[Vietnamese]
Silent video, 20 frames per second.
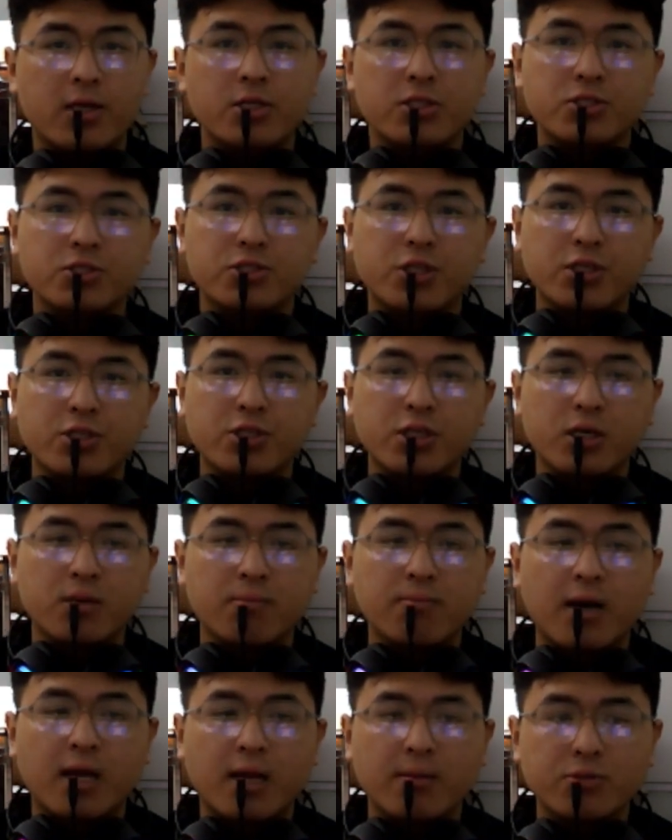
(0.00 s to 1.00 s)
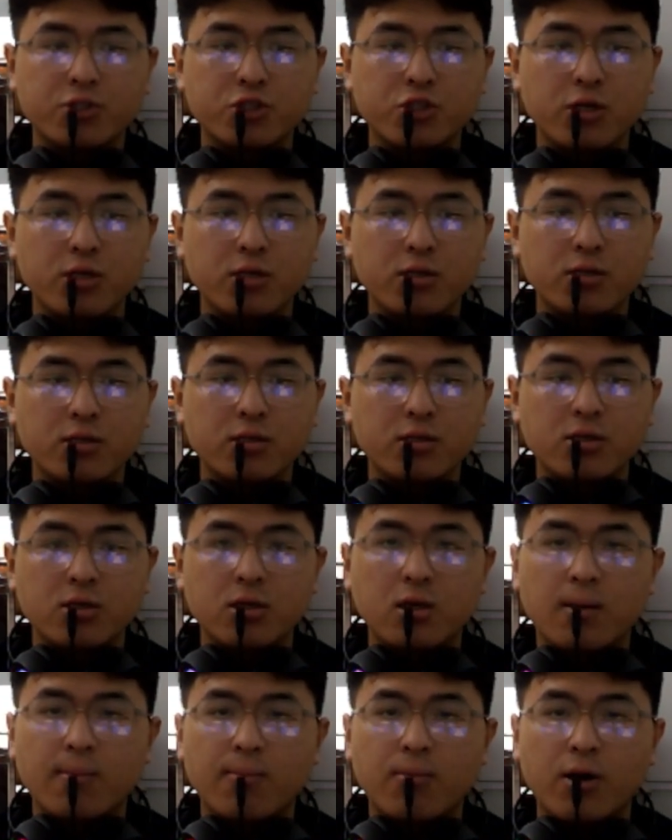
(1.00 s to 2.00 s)
Chỉ chừng 3 năm trước,
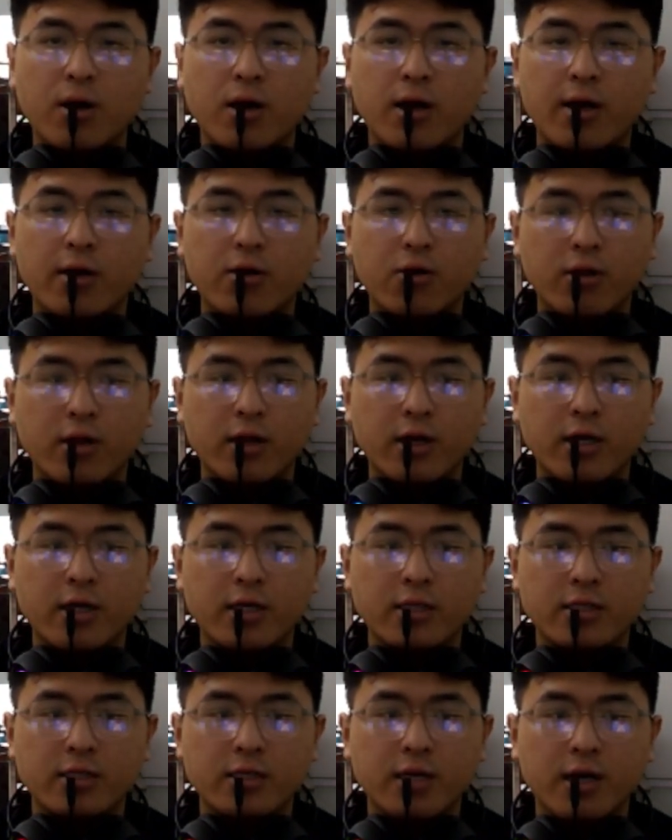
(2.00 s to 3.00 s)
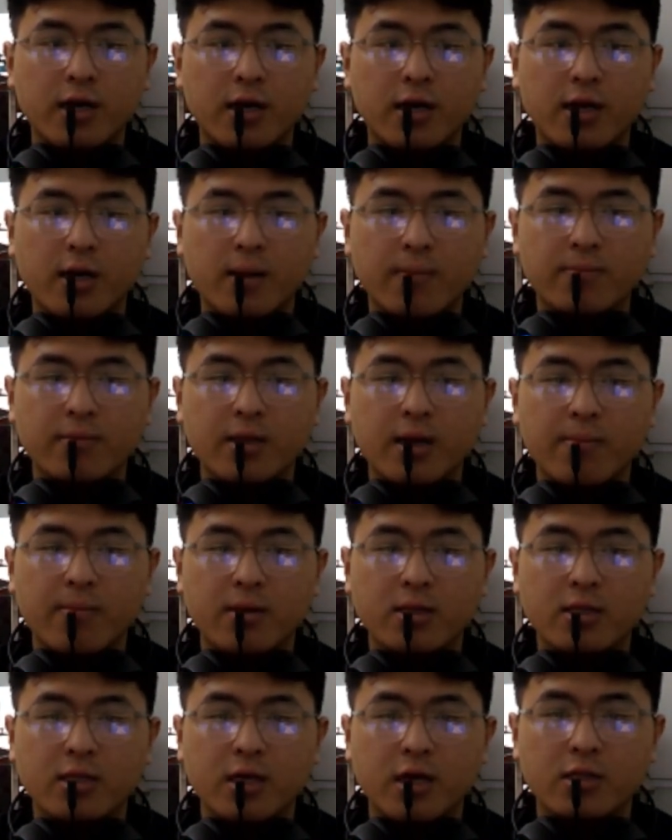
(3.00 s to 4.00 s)
mọi người còn nghĩ Instagram đã mất
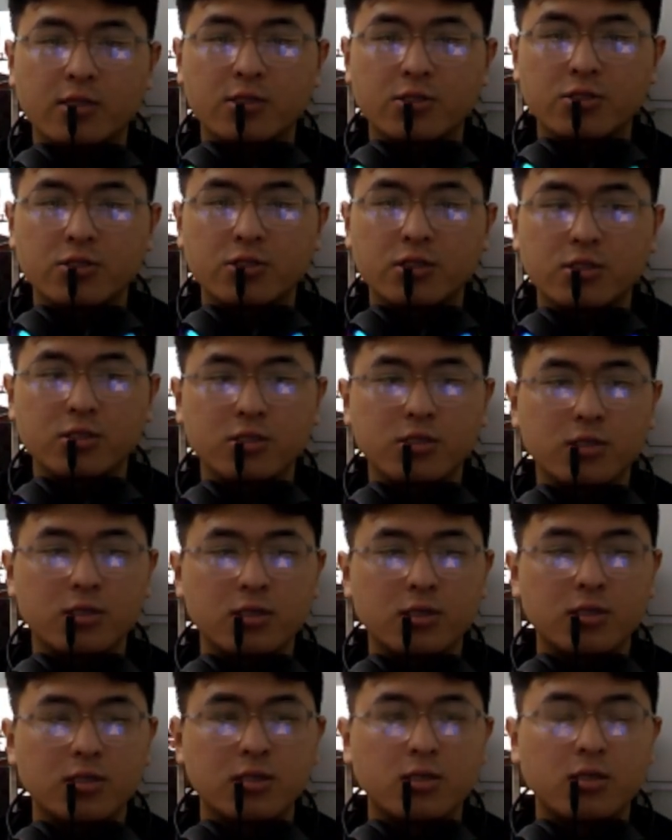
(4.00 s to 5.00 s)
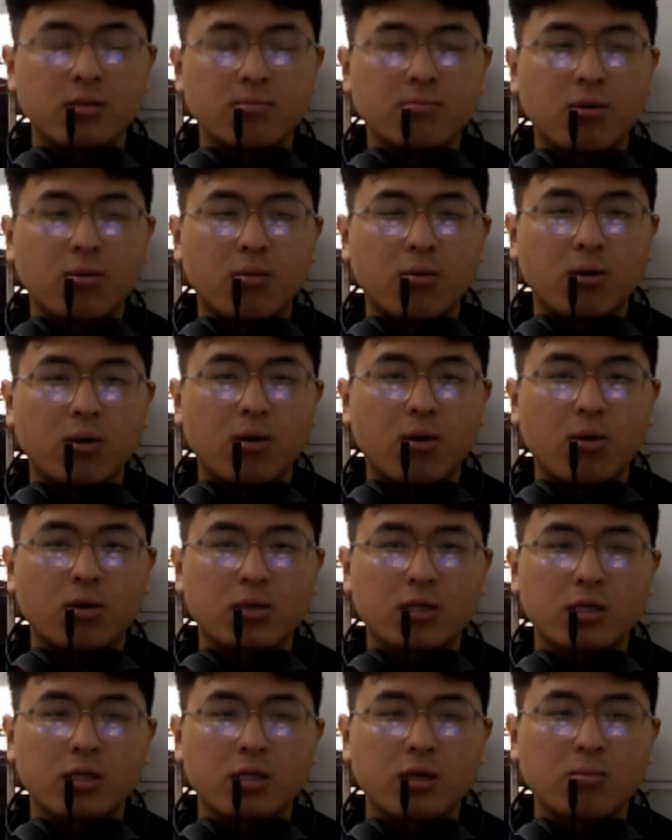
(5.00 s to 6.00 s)
nhật trước sự bùng nổ của
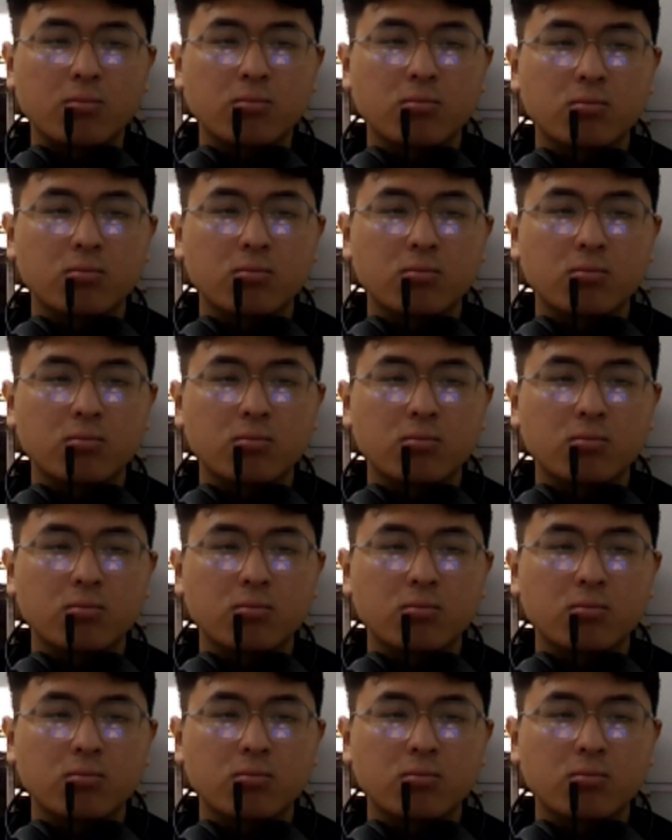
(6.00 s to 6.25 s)
TikTok.